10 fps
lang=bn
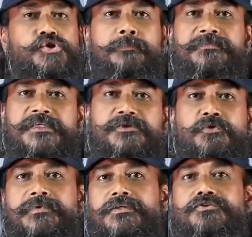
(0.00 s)
সবচেয়ে
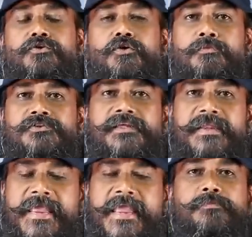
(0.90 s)
সুবিধাজনক
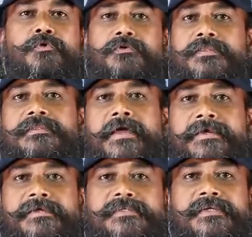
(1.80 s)
অবস্থানে এই মুহূর্তে
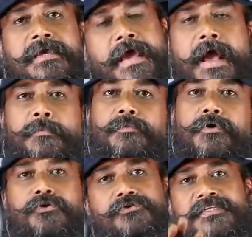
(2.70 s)
দাঁড়িয়ে আছে আমি
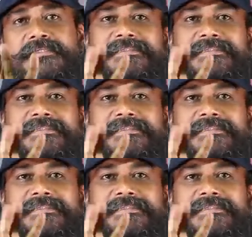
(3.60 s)
মনে করছি